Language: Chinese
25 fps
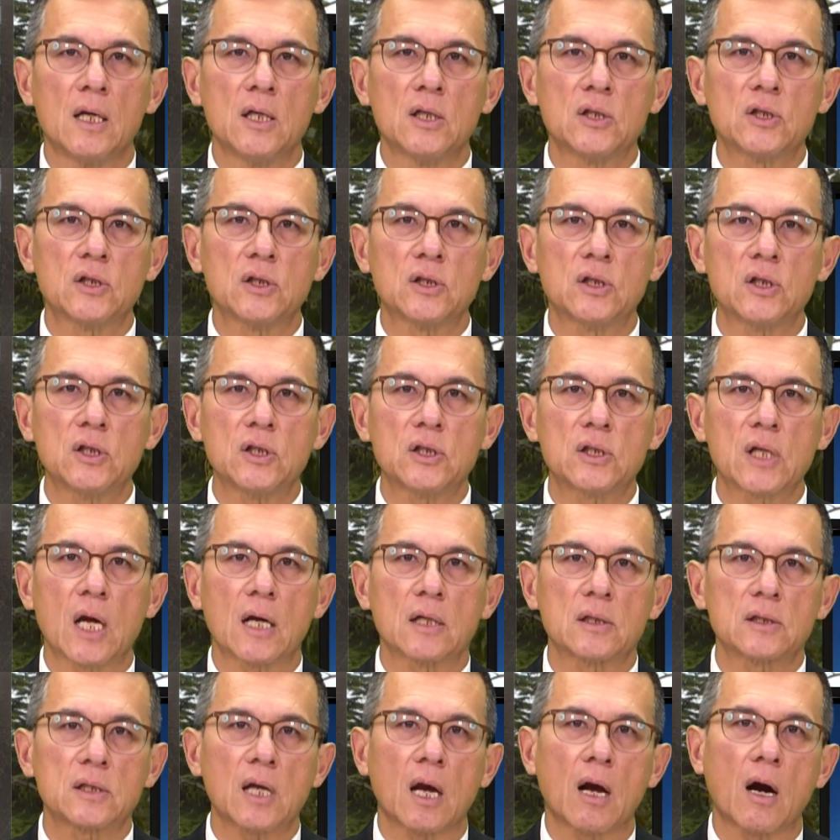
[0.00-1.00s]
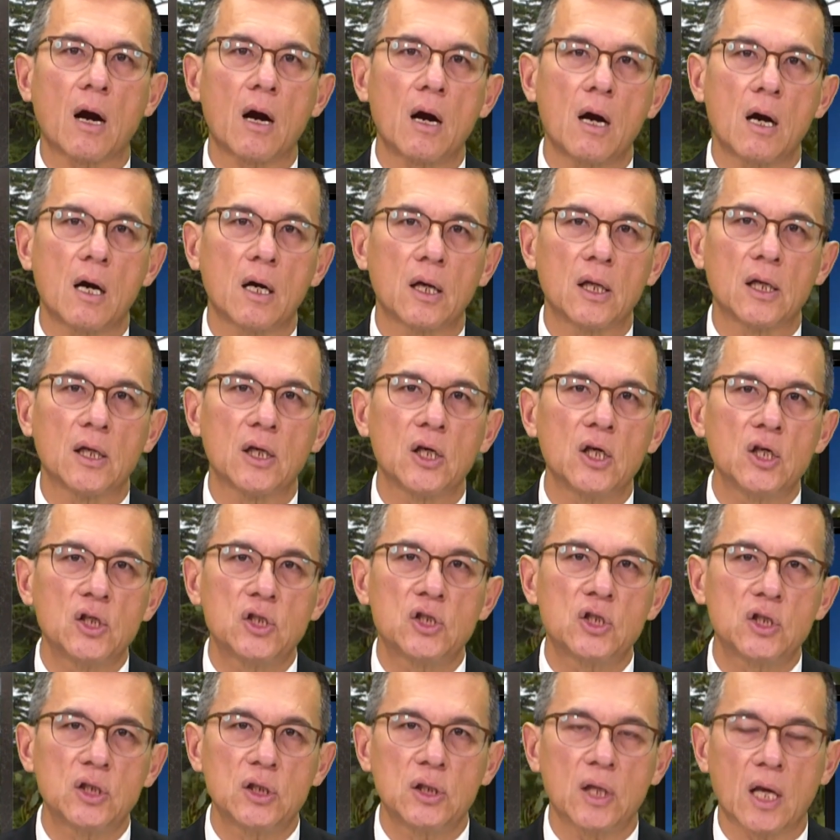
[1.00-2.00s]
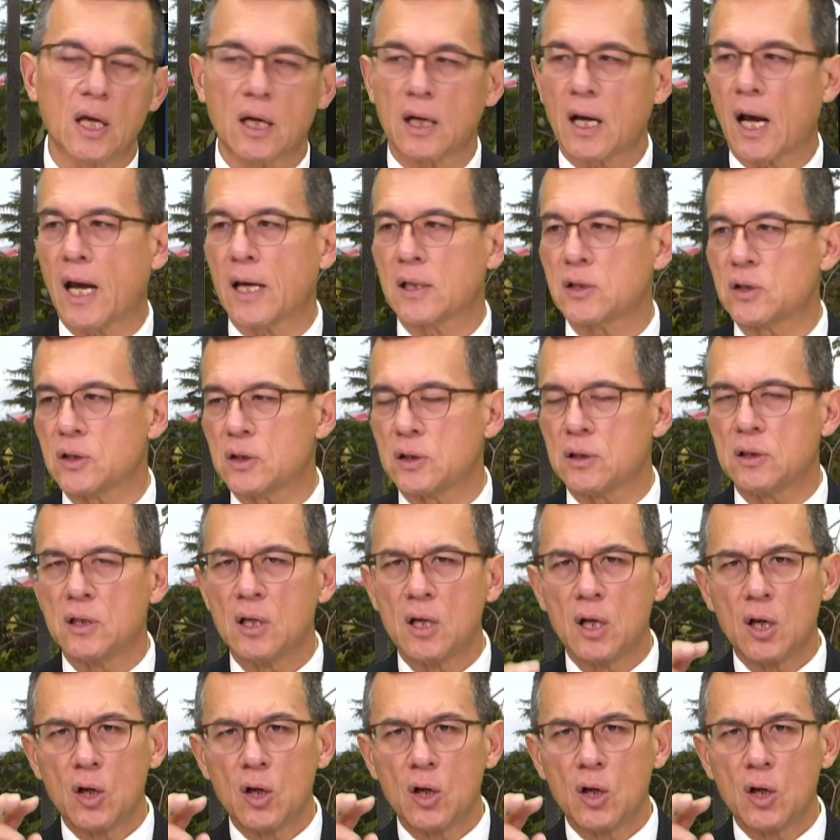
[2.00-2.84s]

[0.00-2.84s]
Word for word: 实际上在二零一七年开始，